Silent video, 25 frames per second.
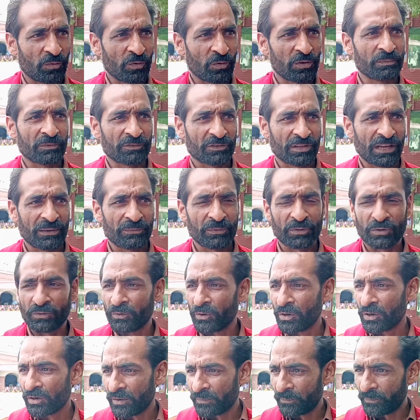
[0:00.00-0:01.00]
कोई मुसाफिर
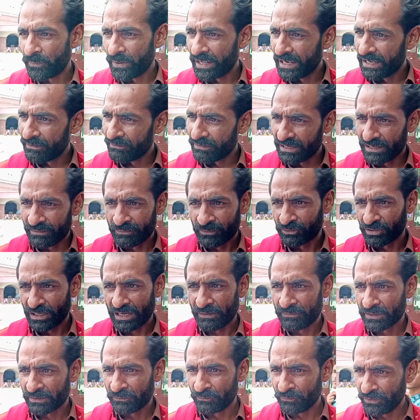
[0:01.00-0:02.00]
वो पहले वाले
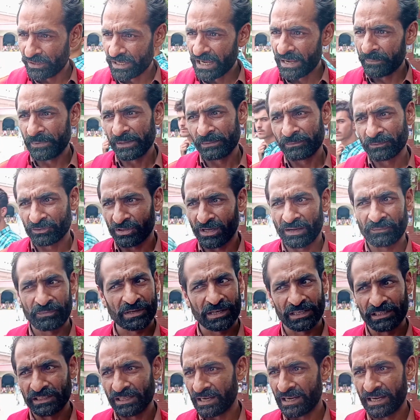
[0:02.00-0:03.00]
मुसाफिर वी आई पी मुसाफिर